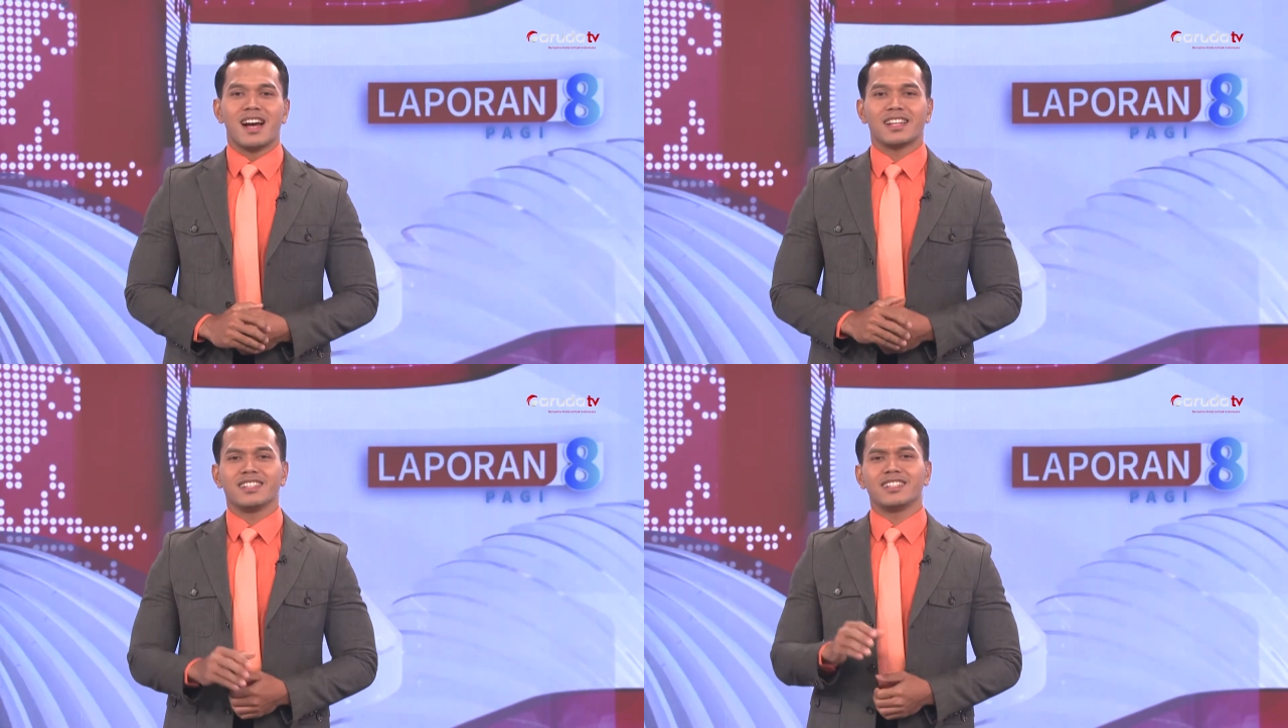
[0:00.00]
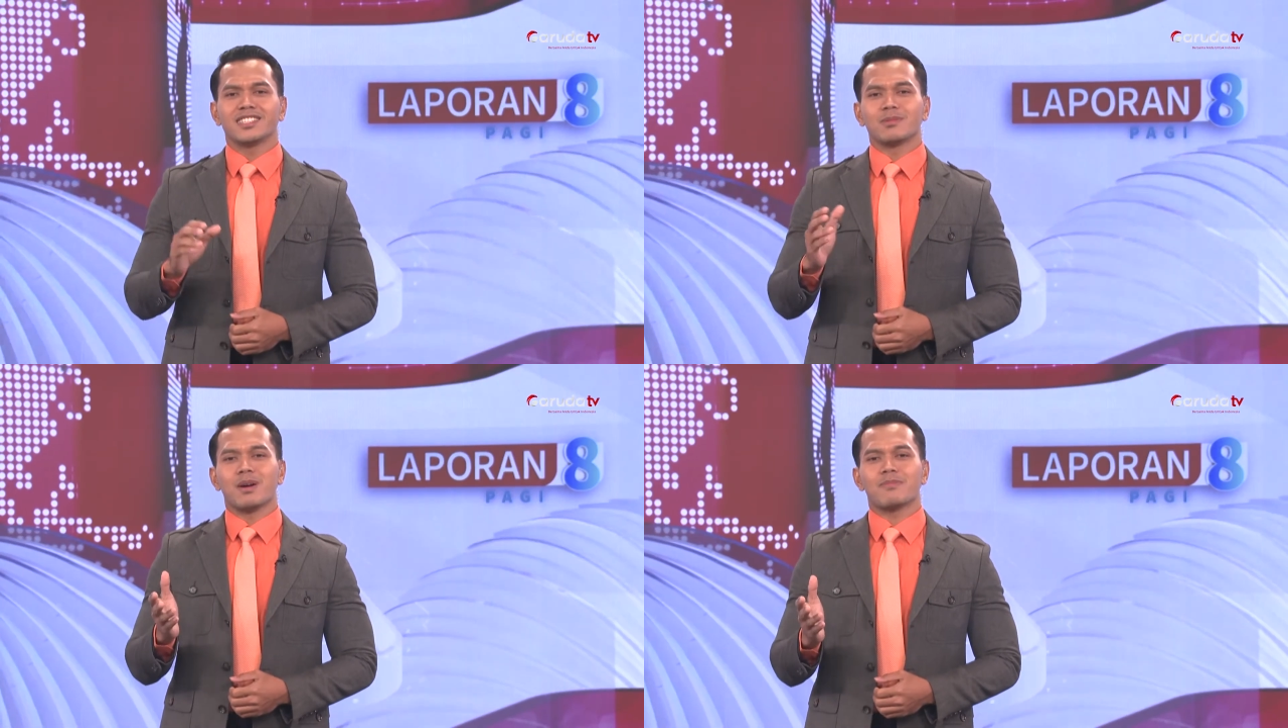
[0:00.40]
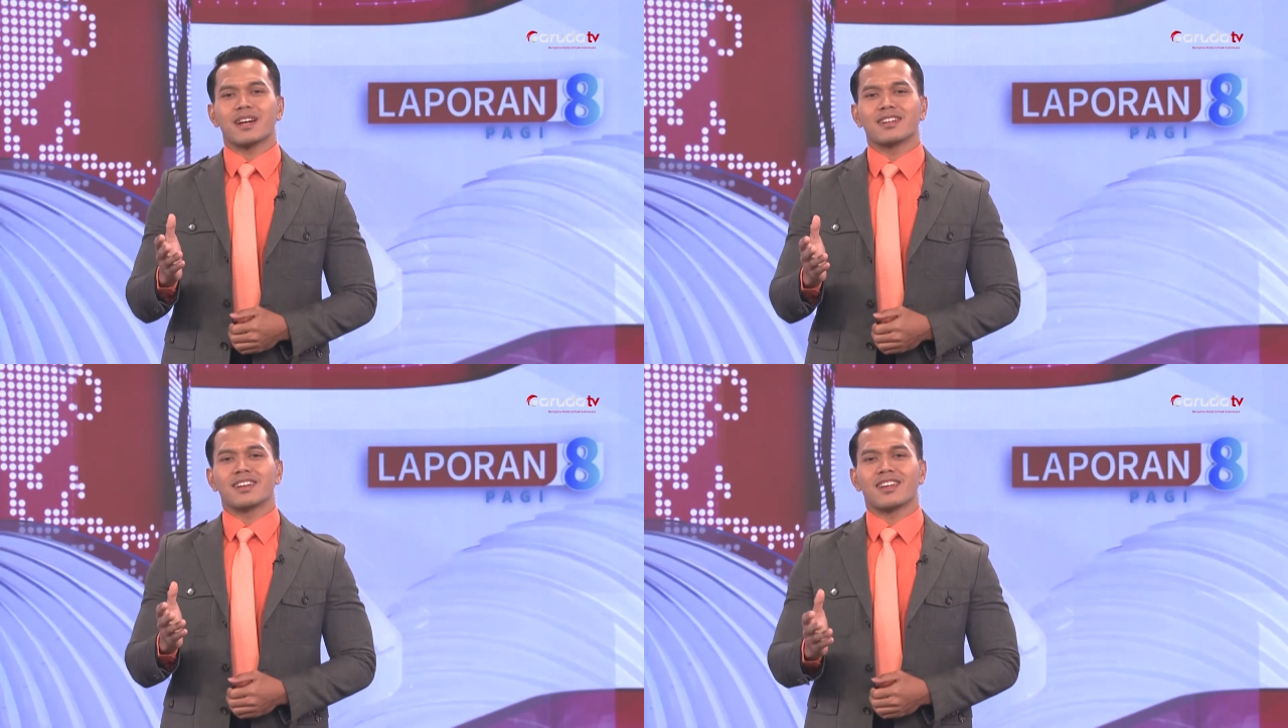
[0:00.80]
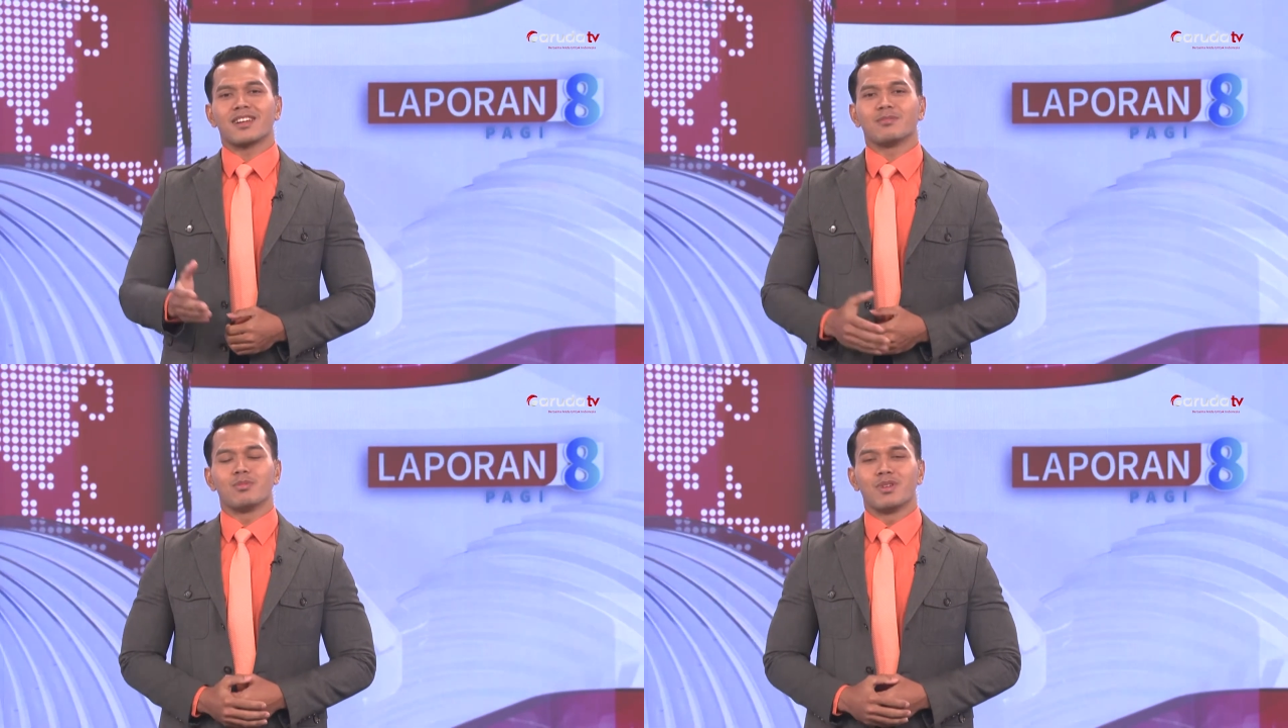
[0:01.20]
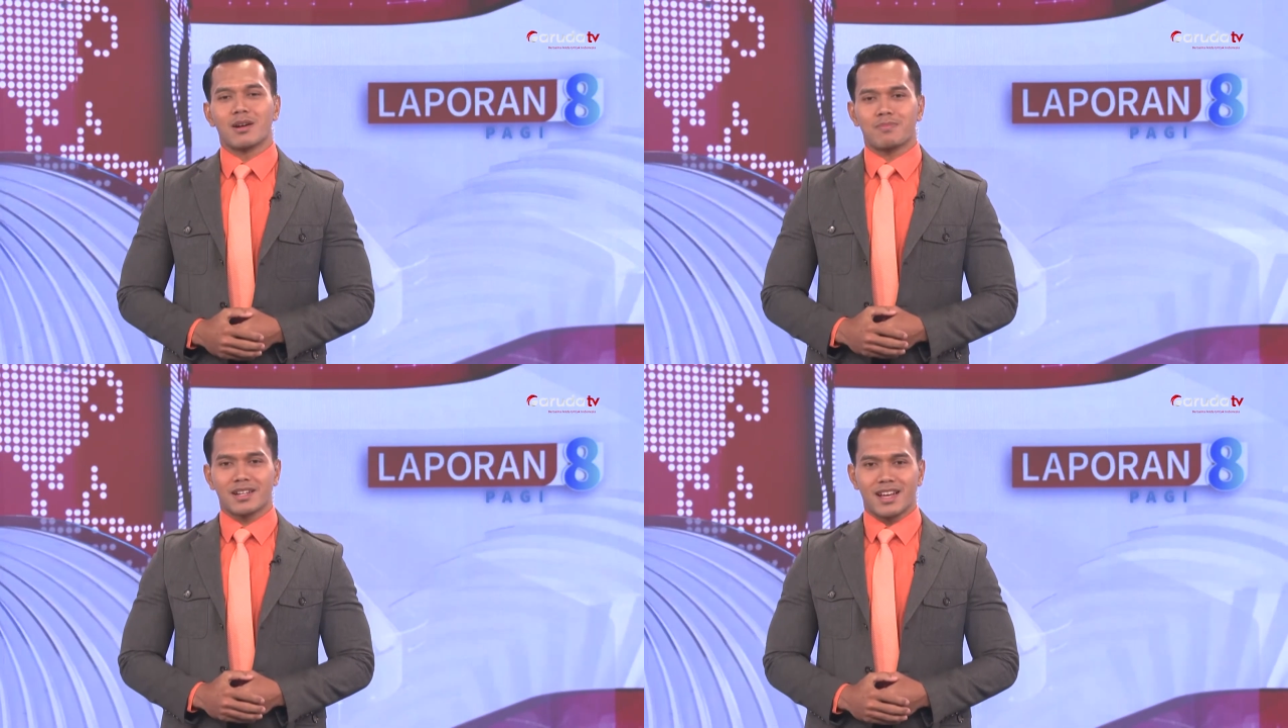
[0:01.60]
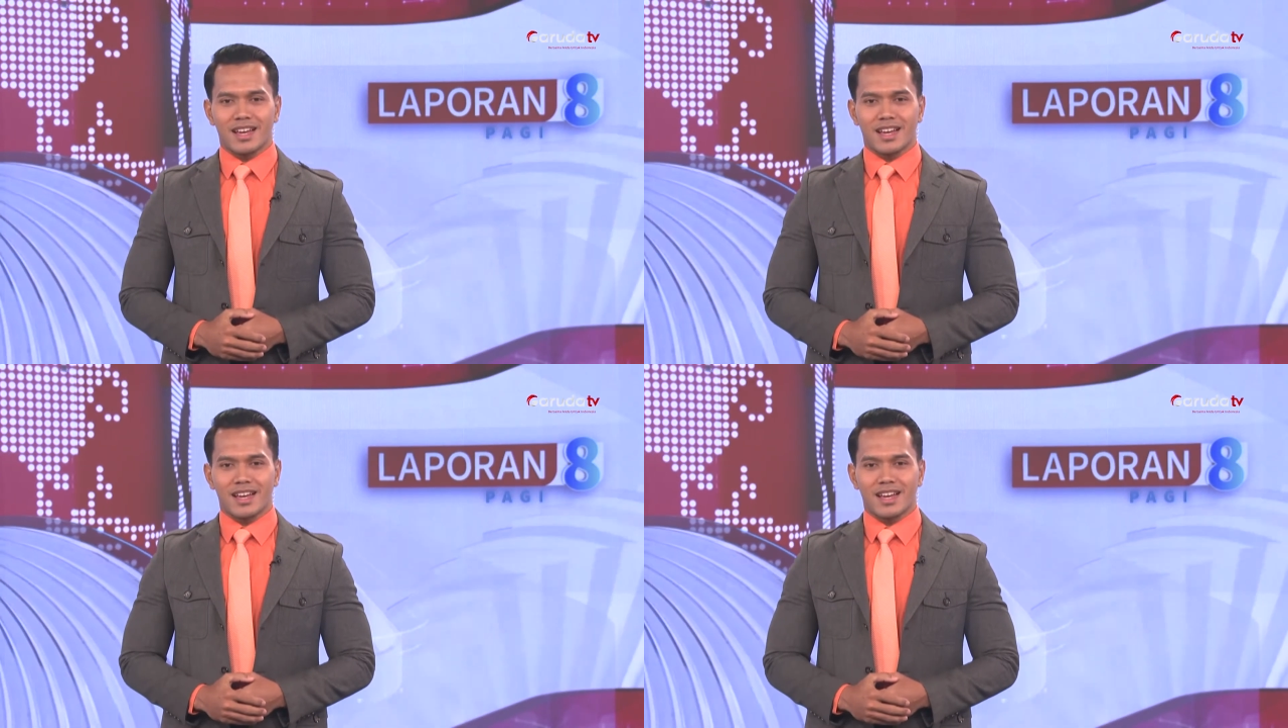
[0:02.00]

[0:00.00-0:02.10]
Hal ini disebabkan karena beberapa